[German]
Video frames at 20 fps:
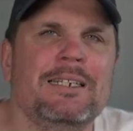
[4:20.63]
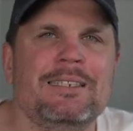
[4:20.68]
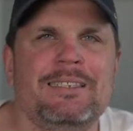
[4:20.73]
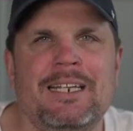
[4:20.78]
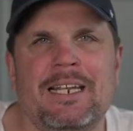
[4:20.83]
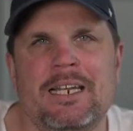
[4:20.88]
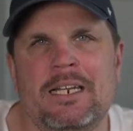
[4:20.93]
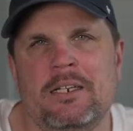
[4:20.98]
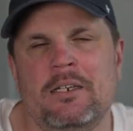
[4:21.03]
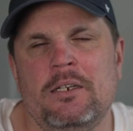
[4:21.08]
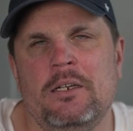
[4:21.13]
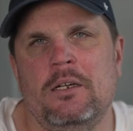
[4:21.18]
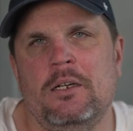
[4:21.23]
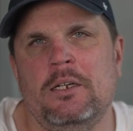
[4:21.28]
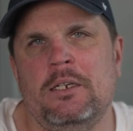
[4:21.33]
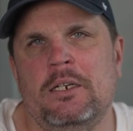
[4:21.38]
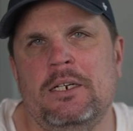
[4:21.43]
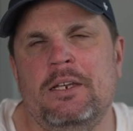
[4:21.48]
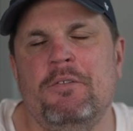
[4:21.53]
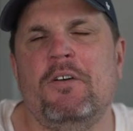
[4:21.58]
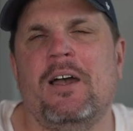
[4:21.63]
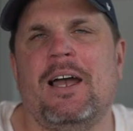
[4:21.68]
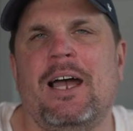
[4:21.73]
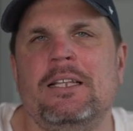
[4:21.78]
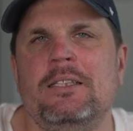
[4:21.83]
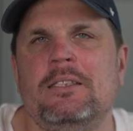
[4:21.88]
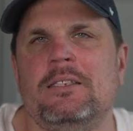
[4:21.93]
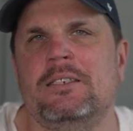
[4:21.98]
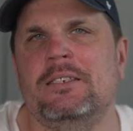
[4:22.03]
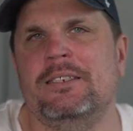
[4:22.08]
den äh,
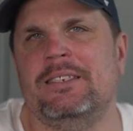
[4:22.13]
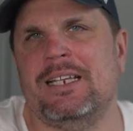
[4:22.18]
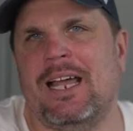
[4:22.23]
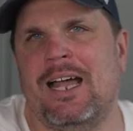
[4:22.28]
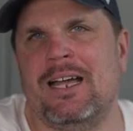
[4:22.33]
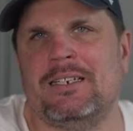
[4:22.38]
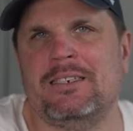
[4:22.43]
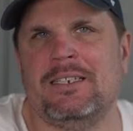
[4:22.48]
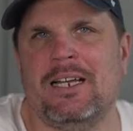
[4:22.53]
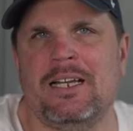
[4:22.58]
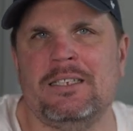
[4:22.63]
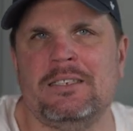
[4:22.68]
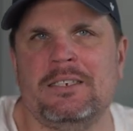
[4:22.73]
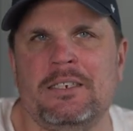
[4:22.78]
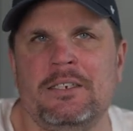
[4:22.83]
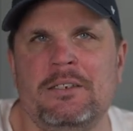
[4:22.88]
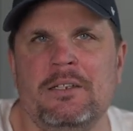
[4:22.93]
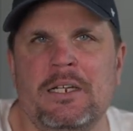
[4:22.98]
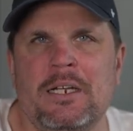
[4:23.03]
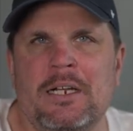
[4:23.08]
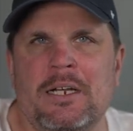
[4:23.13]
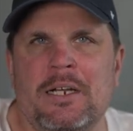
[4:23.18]
Lieferanten gesagt hatte,